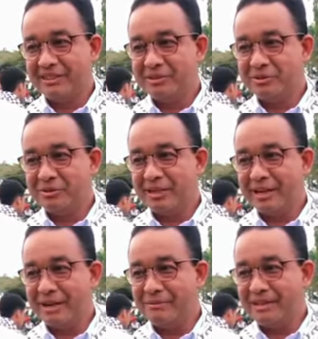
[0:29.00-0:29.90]
itu
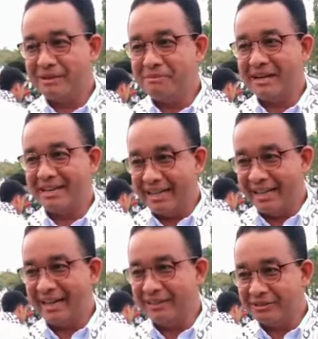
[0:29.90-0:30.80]
yang namanya
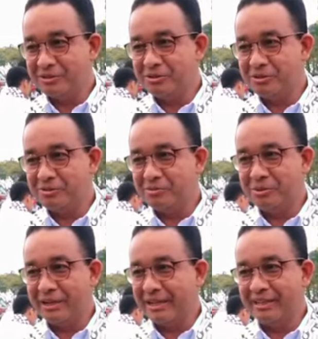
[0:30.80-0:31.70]
merdeka itu
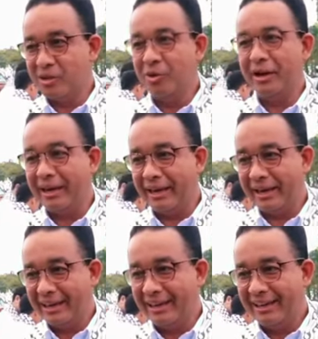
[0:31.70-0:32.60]
bukan dongeng.